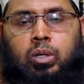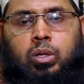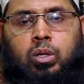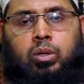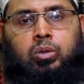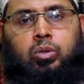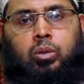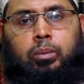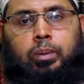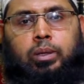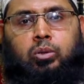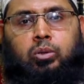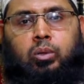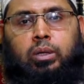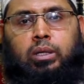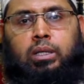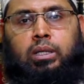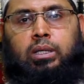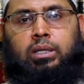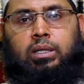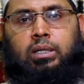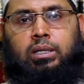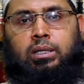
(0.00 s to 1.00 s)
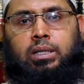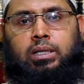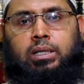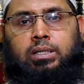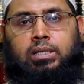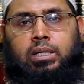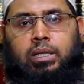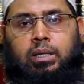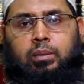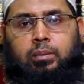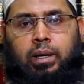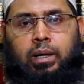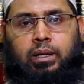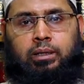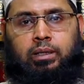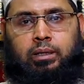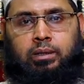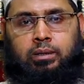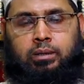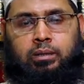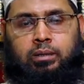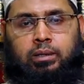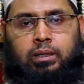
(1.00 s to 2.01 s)
তবে দৈনন্দিনের যে
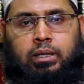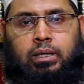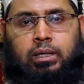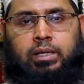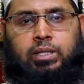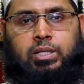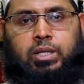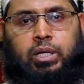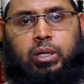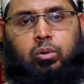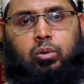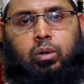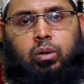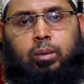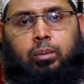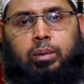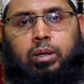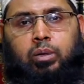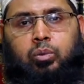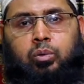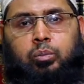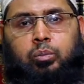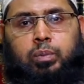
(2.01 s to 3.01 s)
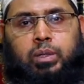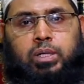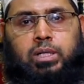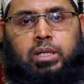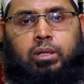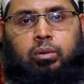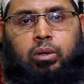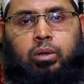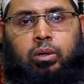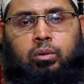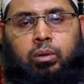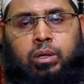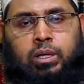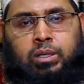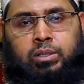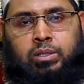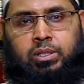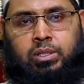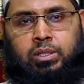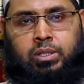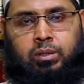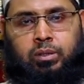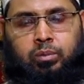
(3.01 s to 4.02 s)
ইবাদত সেগুলো আমরা খুব বেশি করে করার
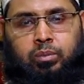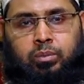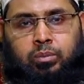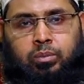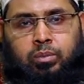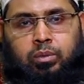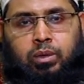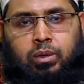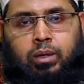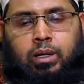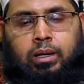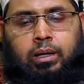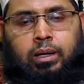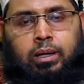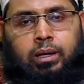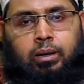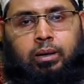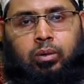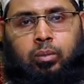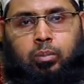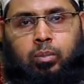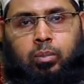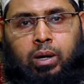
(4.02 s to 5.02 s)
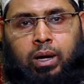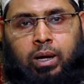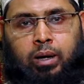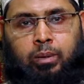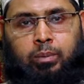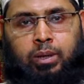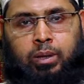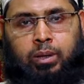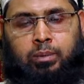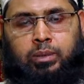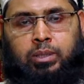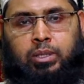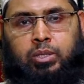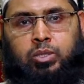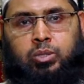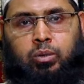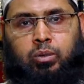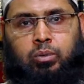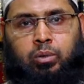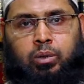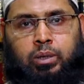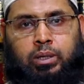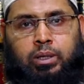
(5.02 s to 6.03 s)
চেষ্টা করব আল্লাহ রবাহ আলমিন আমাদের
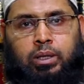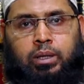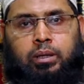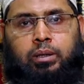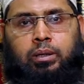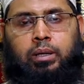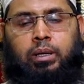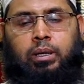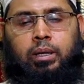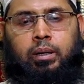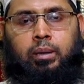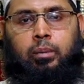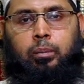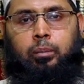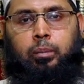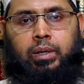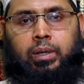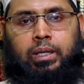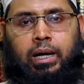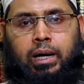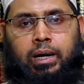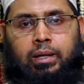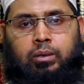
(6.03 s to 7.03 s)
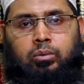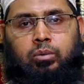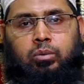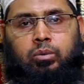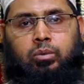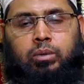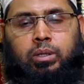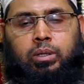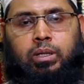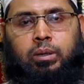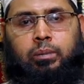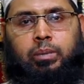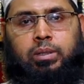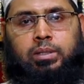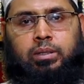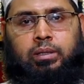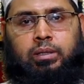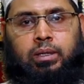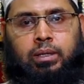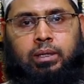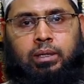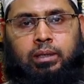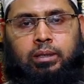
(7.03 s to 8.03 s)
সকলকেই বিদাতগুলো থেকে বেঁচে
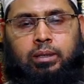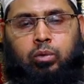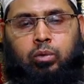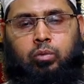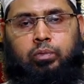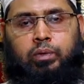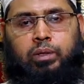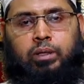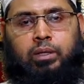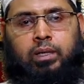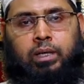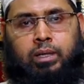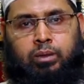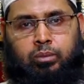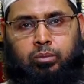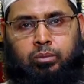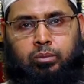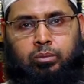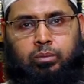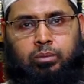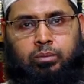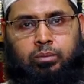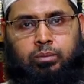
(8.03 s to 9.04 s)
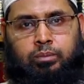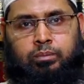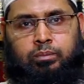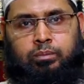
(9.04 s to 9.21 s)
থাকার তৌফিক দান করুন